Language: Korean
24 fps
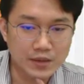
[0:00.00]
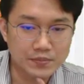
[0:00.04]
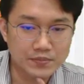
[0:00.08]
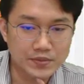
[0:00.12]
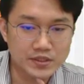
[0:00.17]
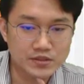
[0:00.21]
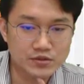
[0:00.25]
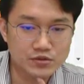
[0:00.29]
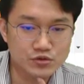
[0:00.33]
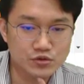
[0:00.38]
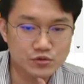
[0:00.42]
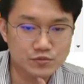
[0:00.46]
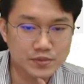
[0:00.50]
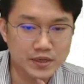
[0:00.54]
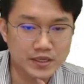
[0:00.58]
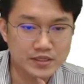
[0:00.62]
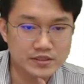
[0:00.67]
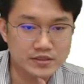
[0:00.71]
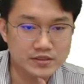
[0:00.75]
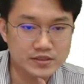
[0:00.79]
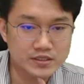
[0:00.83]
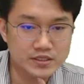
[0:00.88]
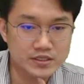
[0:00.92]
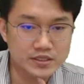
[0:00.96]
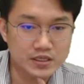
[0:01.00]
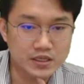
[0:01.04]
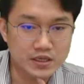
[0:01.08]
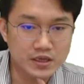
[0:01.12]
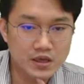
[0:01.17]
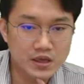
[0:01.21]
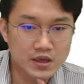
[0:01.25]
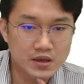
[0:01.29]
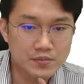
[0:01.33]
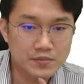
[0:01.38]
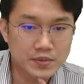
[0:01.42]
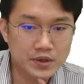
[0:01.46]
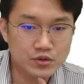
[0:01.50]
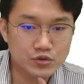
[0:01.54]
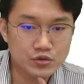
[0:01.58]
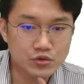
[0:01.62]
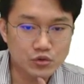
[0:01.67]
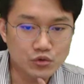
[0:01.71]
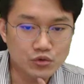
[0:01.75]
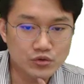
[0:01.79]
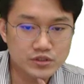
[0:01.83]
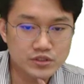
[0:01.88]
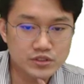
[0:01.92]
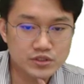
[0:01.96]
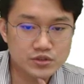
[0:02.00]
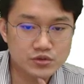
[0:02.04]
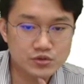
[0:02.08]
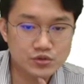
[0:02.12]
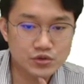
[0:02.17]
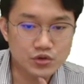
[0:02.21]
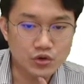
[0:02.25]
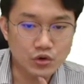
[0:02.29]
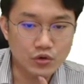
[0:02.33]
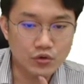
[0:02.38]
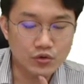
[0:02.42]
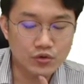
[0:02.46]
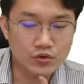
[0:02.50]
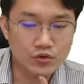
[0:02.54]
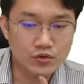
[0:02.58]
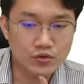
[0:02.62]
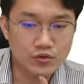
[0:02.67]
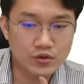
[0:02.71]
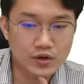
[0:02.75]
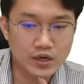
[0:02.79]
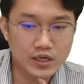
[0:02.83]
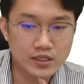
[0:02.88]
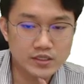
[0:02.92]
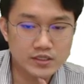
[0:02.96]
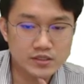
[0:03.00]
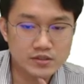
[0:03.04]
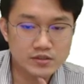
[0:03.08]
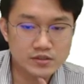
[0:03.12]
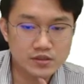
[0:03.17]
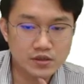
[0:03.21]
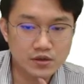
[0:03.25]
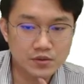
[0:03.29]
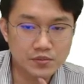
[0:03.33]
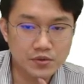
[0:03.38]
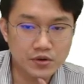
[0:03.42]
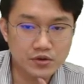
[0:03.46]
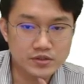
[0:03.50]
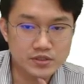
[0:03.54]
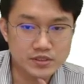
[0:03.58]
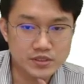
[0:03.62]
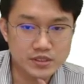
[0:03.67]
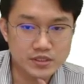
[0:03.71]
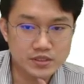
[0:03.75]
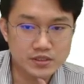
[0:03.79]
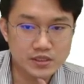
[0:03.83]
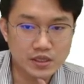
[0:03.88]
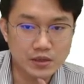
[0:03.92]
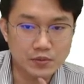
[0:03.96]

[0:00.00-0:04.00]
앞에서 좀 봤듯이 바로 이런 식으로 여러 가지 서버들